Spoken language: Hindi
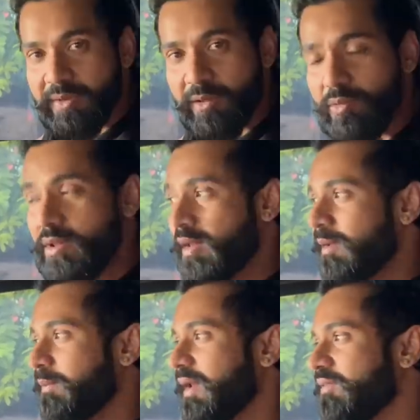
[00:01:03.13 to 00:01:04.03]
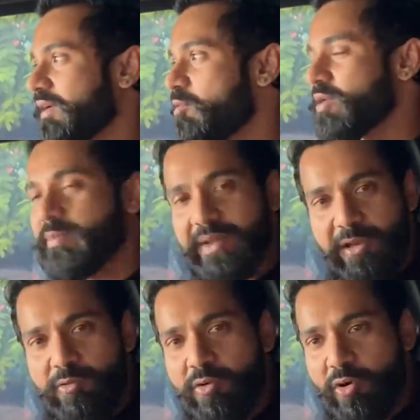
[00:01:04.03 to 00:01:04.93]
करूँ पहले वर्कआउट निपटाई
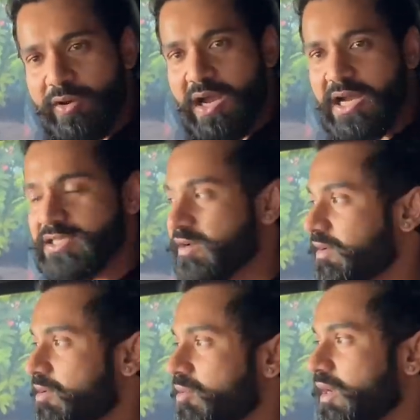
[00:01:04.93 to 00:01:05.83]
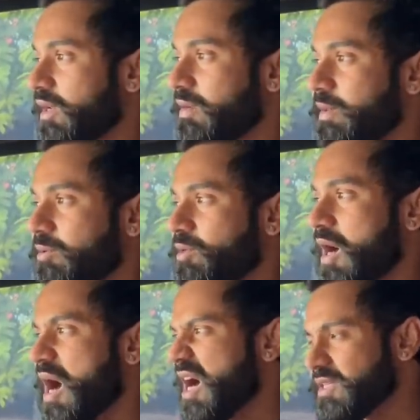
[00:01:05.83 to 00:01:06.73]
लूँ और आज का वर्कआउट करने का मेरा कोई
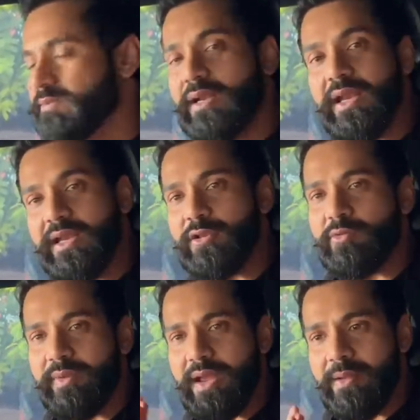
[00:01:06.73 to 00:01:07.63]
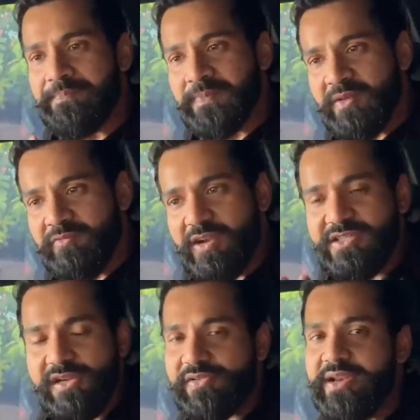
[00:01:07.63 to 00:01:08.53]
खास मन नहीं है तो मैं
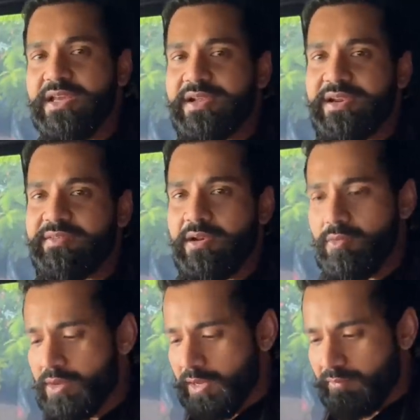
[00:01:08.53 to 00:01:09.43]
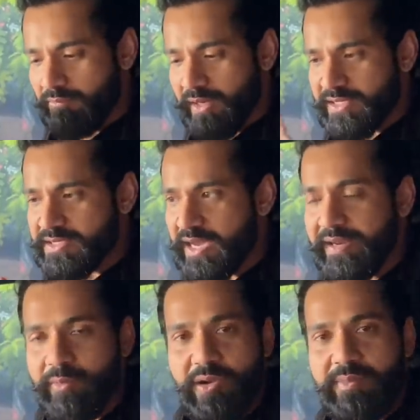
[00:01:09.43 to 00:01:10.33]
फंक्शनल ट्रेनिंग करने वाला हूँ मेरे
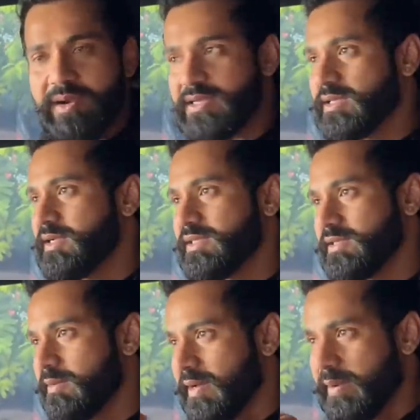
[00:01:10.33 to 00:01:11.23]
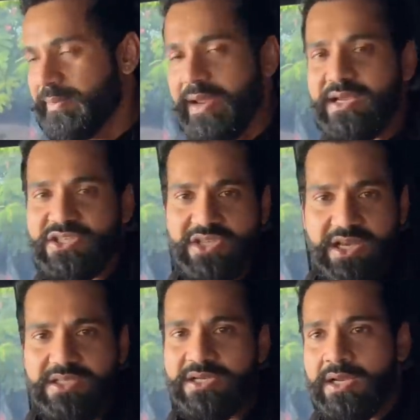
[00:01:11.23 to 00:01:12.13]
सारे बॉडी पार्ट्स का जैसे हमारा बैक
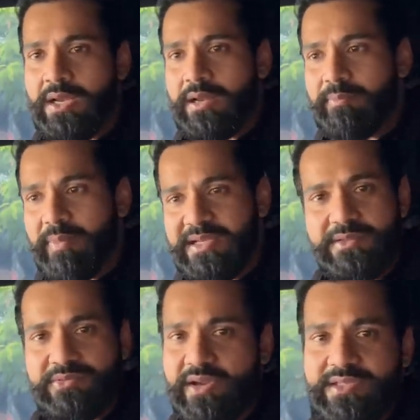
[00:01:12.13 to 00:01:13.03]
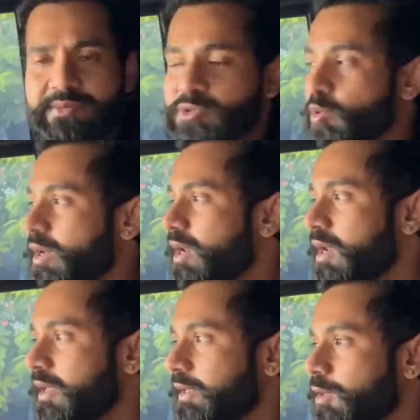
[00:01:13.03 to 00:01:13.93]
चेस्ट बाइसेप्स ट्राइसेप शोल्डर
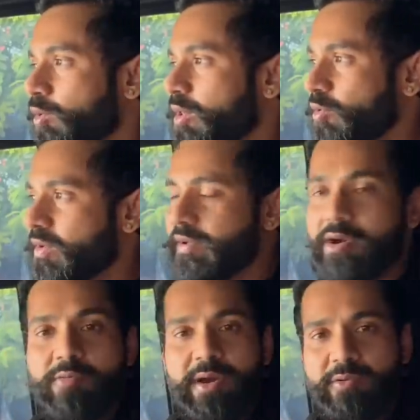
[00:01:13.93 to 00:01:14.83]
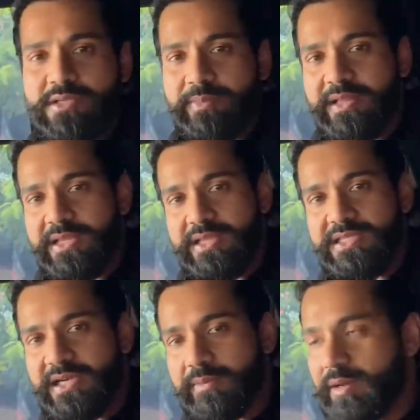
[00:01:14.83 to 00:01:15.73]
ये थोड़ा थोड़ा वर्कआउट मारूंगा सबके तीन तीन
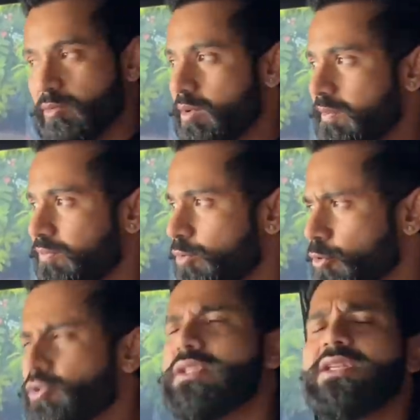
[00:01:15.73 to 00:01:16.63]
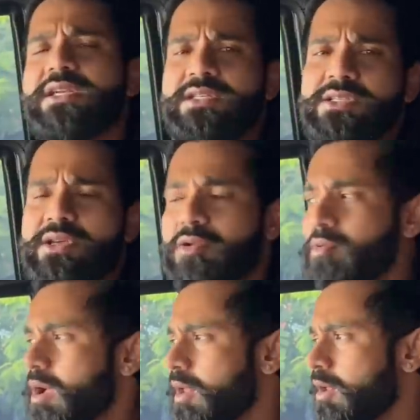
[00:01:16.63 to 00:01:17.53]
सेट मारूंगा दो दो तीन तीन एक्सरसाइज कर
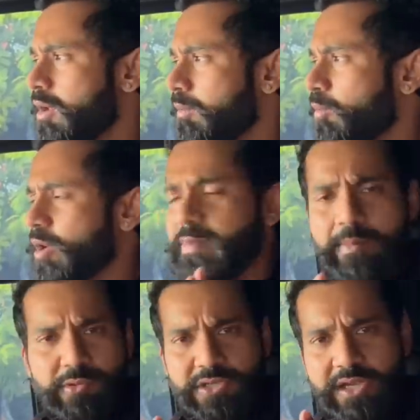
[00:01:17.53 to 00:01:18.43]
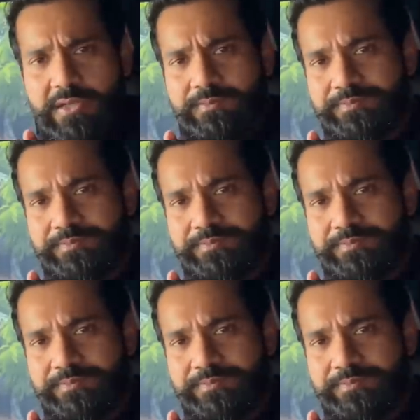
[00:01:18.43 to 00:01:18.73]
लूंगा बॉडी पंप हो जाएगी